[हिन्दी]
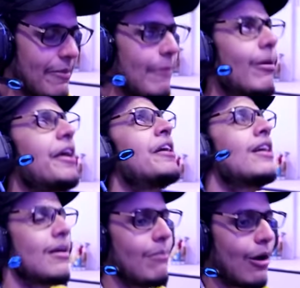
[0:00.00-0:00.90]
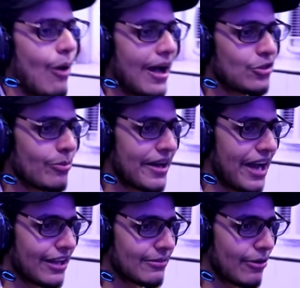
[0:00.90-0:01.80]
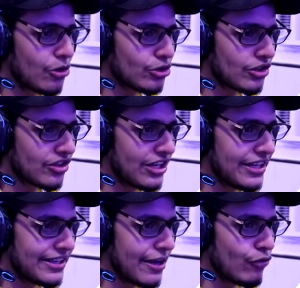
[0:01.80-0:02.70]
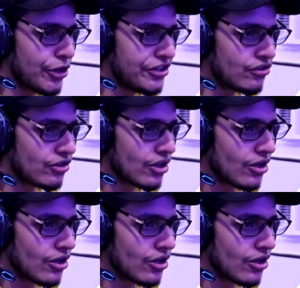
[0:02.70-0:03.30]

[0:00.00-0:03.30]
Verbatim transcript: रिमेम्बर्ड भगवान तुम्हारी आत्मा को तसल्ली दे वुल्ट्स